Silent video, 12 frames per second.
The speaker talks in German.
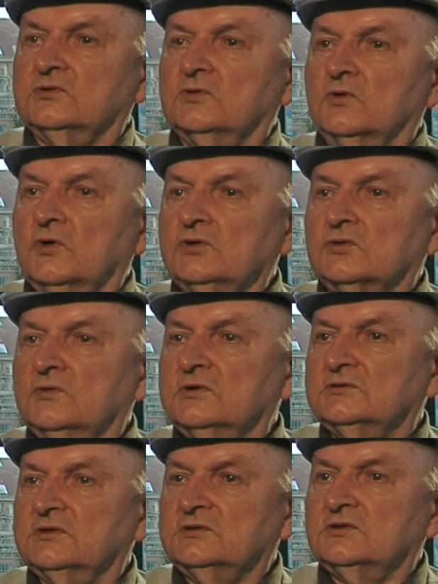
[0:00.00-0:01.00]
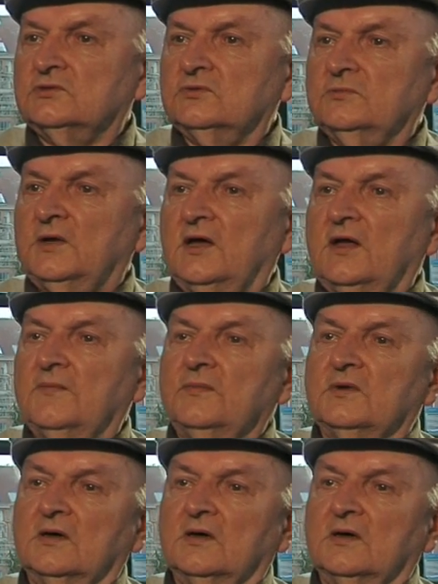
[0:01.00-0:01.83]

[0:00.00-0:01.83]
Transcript: durch, ohne sitzen zu bleiben.